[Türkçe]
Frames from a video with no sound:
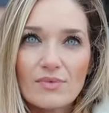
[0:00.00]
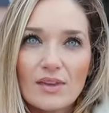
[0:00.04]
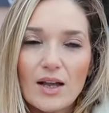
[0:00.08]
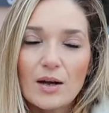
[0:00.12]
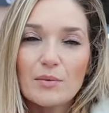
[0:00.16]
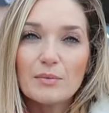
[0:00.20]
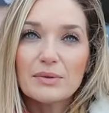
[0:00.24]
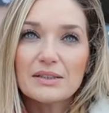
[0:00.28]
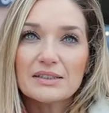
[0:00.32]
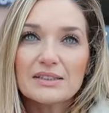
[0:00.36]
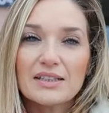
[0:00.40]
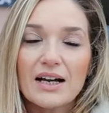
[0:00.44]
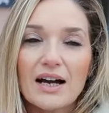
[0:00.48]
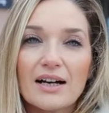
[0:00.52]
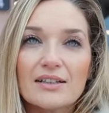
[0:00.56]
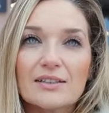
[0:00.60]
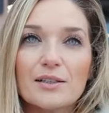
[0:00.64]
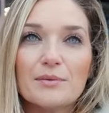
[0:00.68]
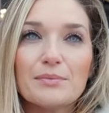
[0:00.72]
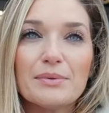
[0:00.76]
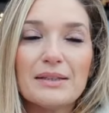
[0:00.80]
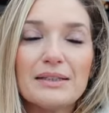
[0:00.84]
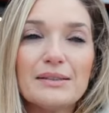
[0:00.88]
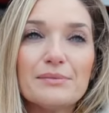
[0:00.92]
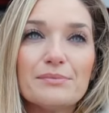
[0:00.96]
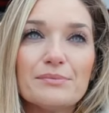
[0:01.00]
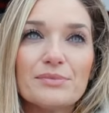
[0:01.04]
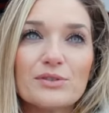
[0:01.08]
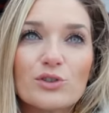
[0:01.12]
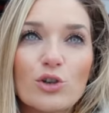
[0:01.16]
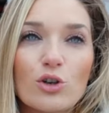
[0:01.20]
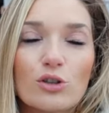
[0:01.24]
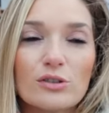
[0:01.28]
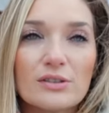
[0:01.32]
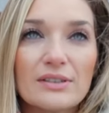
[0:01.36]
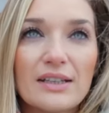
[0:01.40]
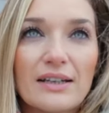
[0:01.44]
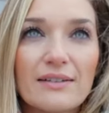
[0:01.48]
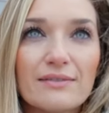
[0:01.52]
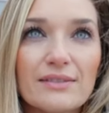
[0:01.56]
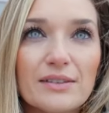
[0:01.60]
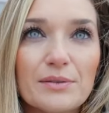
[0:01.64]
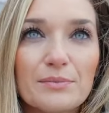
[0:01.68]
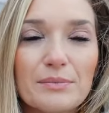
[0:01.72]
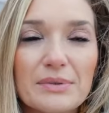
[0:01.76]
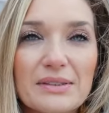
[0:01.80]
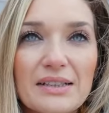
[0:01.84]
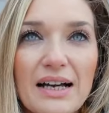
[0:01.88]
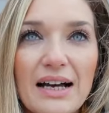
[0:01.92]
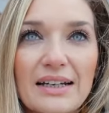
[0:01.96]
Ama içeride benim çok
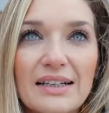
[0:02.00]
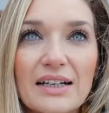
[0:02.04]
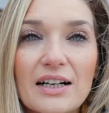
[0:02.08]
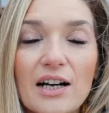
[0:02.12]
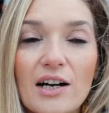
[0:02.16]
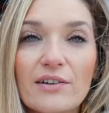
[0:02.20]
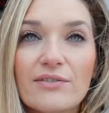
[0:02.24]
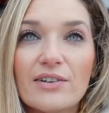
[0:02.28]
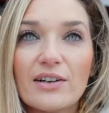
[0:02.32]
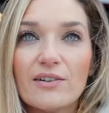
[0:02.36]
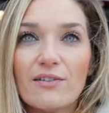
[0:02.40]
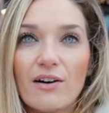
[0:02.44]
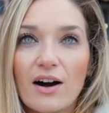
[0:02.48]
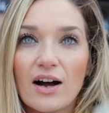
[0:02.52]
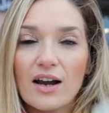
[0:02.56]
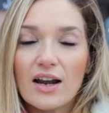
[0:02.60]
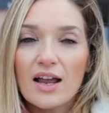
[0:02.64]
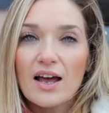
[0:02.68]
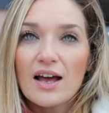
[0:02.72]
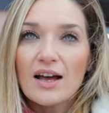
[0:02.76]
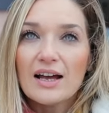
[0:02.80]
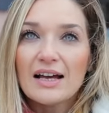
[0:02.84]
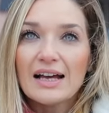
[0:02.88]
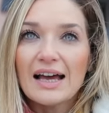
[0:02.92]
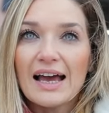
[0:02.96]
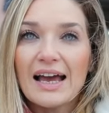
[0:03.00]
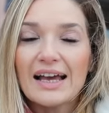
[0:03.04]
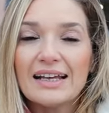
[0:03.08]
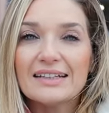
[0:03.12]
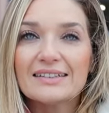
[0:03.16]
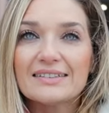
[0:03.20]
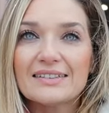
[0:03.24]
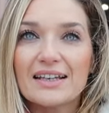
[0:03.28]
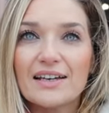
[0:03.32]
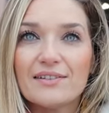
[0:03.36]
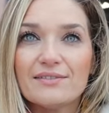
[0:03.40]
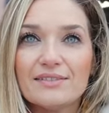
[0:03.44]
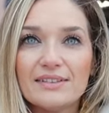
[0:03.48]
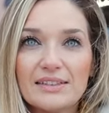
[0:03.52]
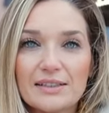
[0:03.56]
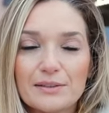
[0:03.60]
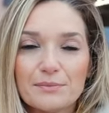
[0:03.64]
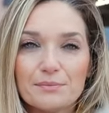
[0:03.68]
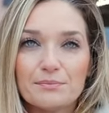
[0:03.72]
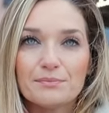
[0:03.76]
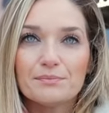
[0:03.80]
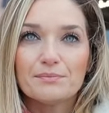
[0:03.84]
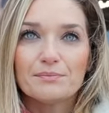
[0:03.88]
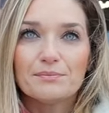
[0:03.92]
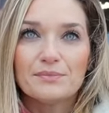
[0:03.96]
sevdiğim bir tane kafe var. En
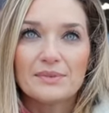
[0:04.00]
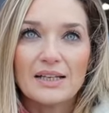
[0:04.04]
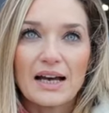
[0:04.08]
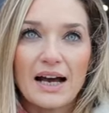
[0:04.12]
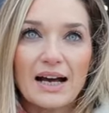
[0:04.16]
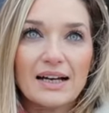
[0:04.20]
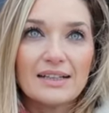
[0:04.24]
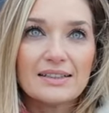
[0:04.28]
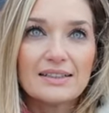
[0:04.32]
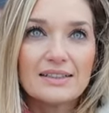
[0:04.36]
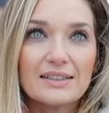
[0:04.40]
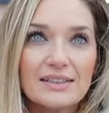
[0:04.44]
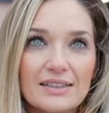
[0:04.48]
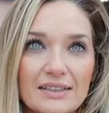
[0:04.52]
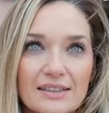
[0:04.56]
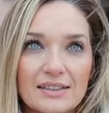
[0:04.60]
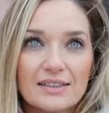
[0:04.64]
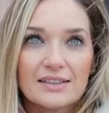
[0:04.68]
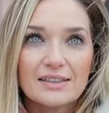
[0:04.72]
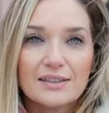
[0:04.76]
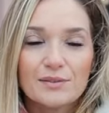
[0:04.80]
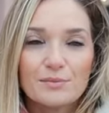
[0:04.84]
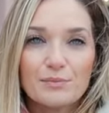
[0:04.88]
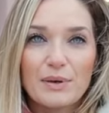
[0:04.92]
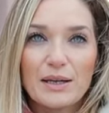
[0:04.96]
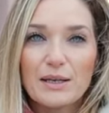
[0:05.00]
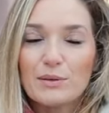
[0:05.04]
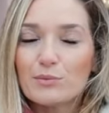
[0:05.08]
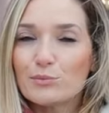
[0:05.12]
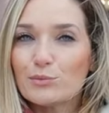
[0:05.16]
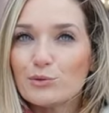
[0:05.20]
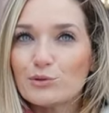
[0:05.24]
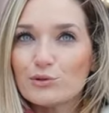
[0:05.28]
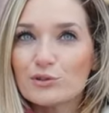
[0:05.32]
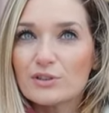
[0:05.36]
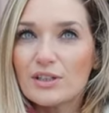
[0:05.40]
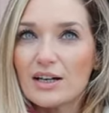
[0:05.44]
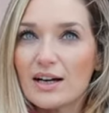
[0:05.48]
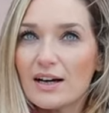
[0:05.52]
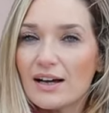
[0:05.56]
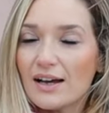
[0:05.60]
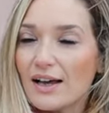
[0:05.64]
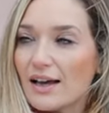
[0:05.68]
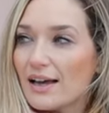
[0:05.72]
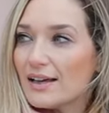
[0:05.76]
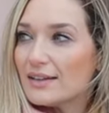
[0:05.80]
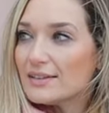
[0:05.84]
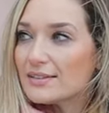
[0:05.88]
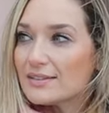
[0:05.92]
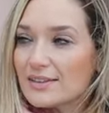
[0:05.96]
sevdiğim yer. Benim burada
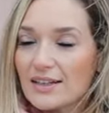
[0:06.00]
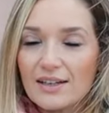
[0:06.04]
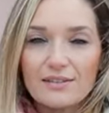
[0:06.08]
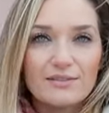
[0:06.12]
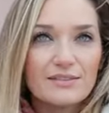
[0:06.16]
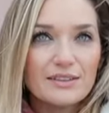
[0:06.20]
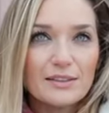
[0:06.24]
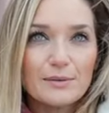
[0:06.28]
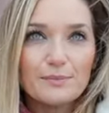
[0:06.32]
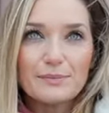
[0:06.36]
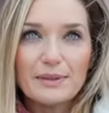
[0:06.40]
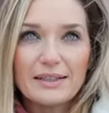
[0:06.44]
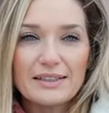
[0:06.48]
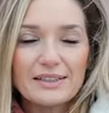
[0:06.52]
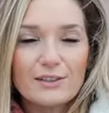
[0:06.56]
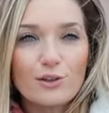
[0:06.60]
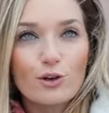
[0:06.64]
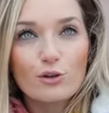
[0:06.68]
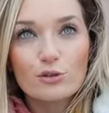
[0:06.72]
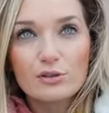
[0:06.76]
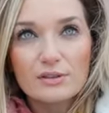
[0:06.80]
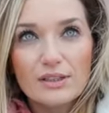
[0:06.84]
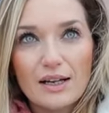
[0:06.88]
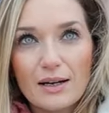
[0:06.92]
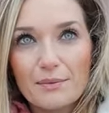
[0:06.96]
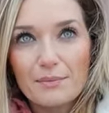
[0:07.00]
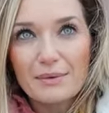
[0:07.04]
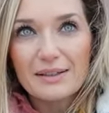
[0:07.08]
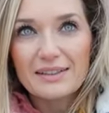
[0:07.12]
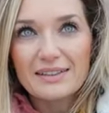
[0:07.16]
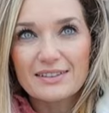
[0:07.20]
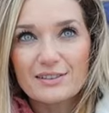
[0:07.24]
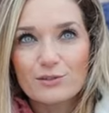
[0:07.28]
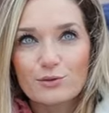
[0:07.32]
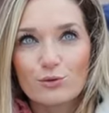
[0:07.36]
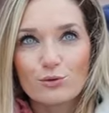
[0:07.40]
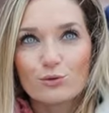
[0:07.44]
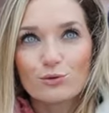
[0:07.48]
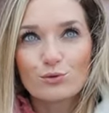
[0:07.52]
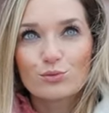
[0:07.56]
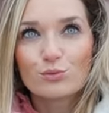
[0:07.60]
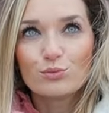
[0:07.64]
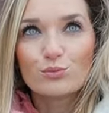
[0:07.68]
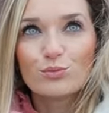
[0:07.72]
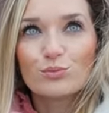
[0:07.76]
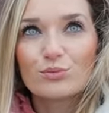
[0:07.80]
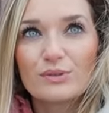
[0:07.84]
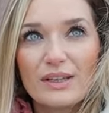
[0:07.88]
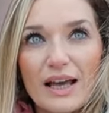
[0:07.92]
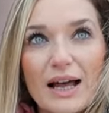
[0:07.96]
en sevdiğim yeri göstermek istiyorum.
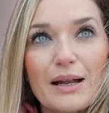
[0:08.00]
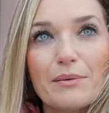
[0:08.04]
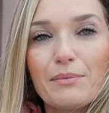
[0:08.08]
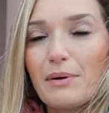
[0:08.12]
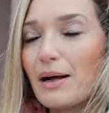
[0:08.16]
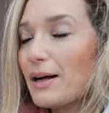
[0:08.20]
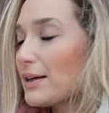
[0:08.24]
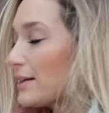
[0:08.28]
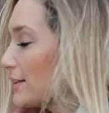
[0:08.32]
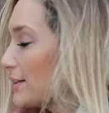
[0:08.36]
Evet. Gel bak.